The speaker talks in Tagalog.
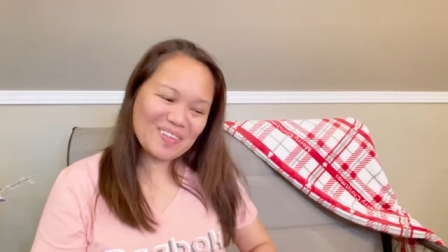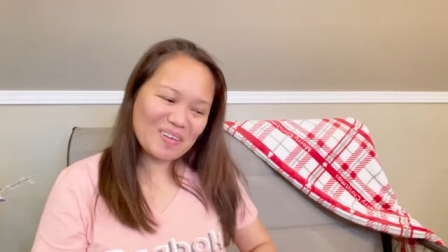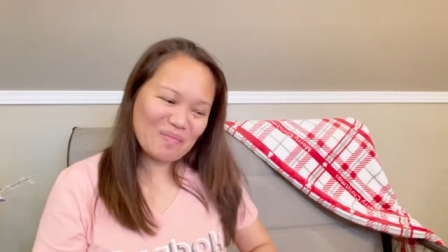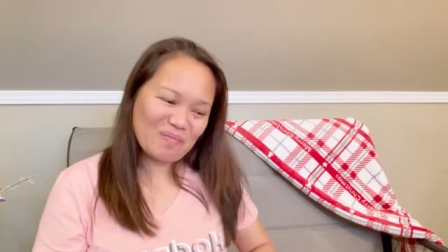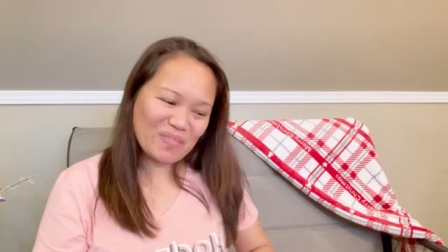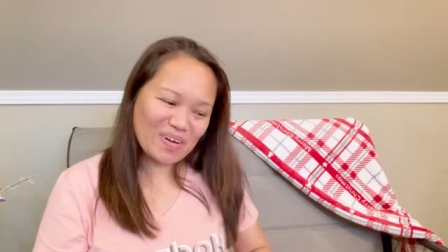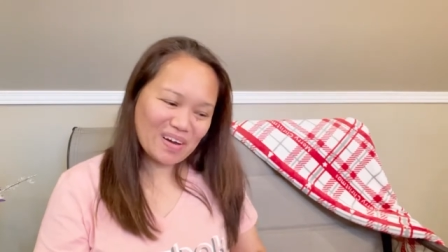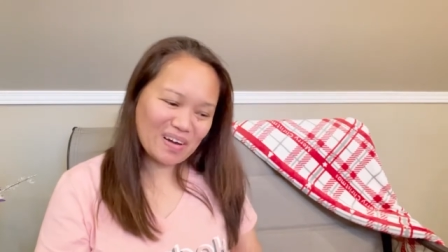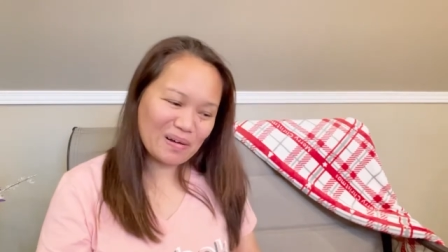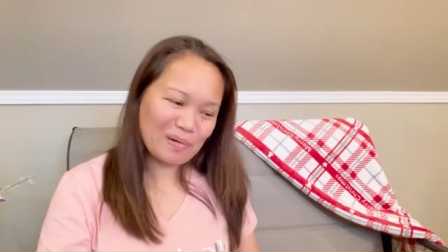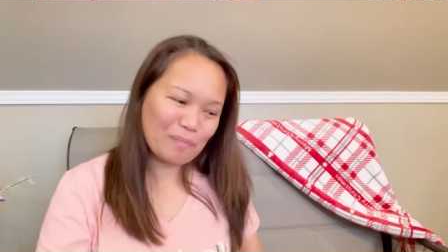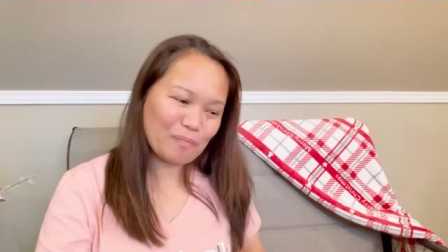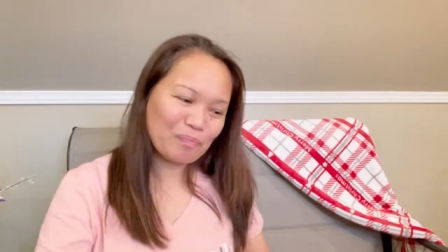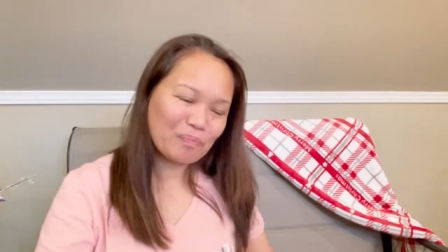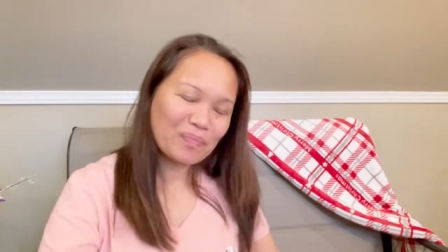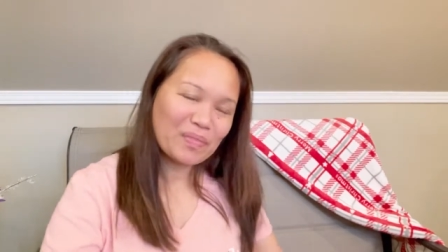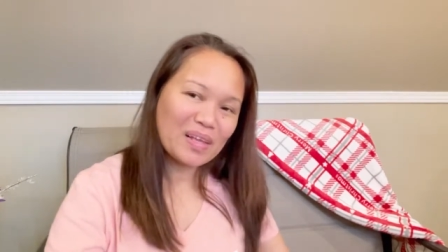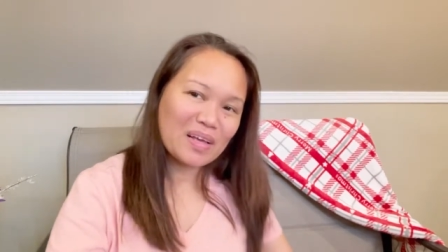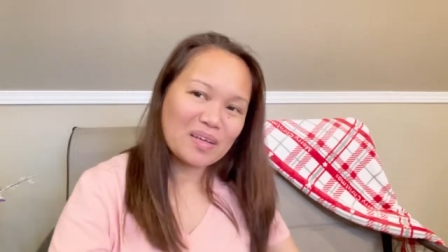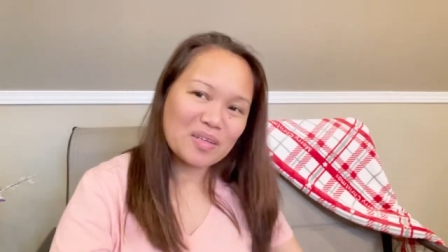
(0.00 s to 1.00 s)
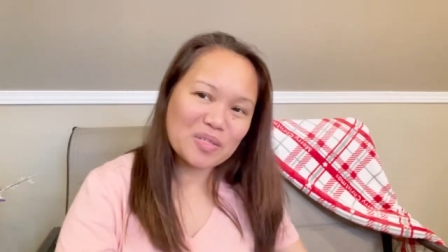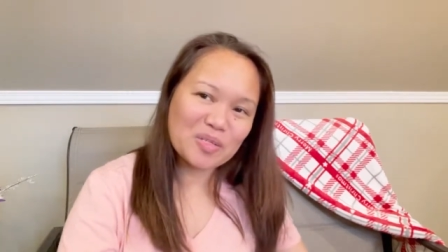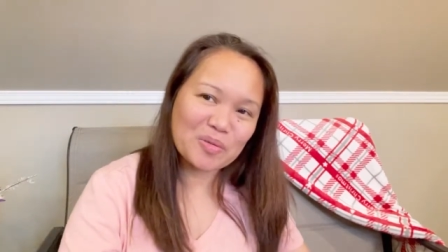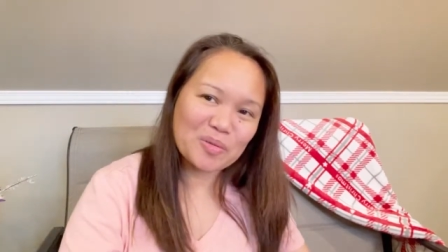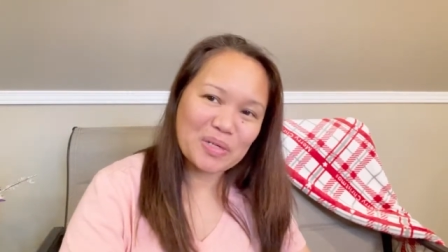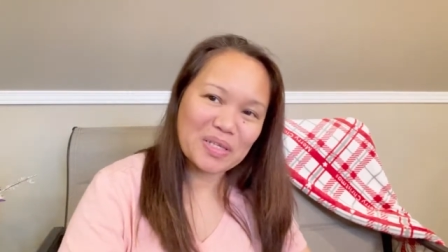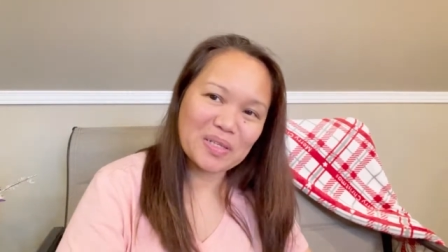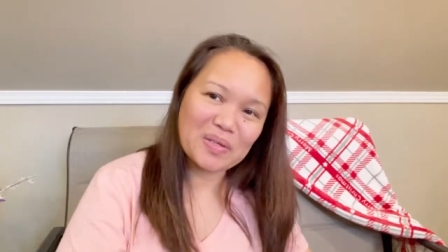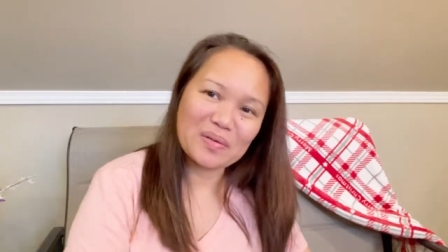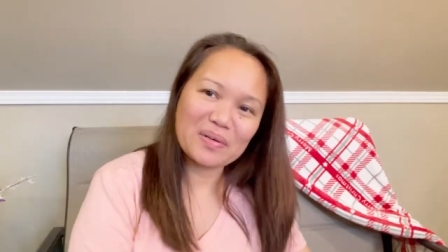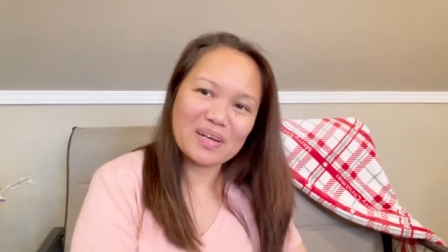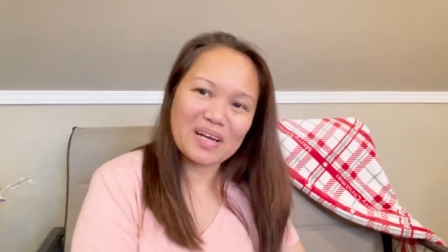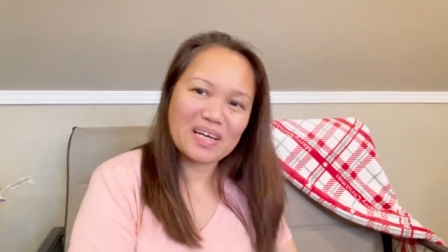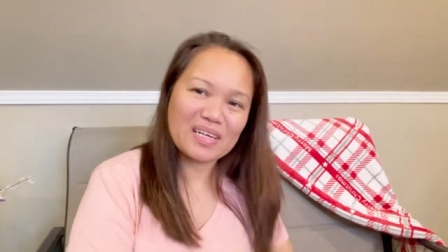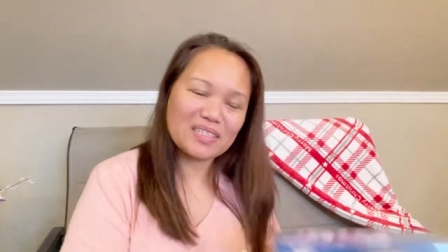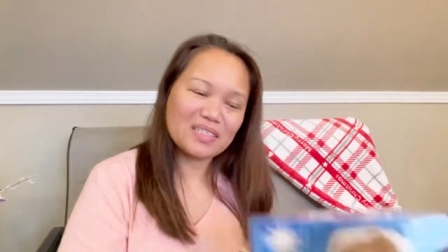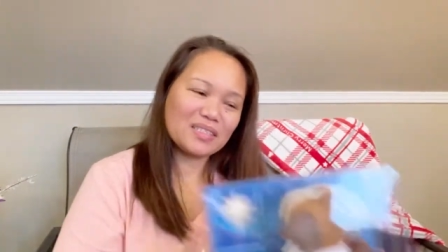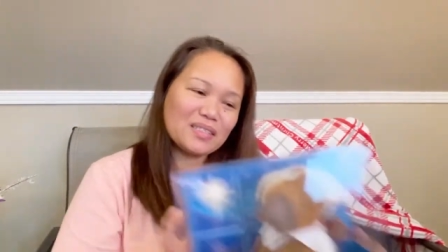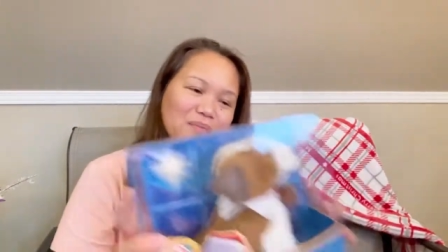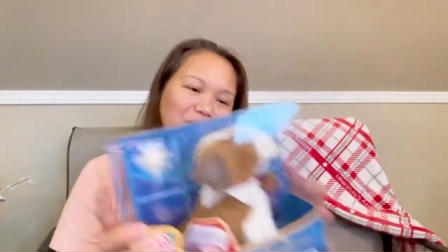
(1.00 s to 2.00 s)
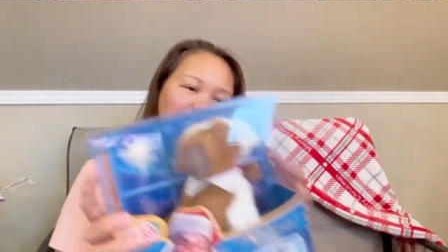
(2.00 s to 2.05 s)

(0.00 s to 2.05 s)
di ba? So, ito guys,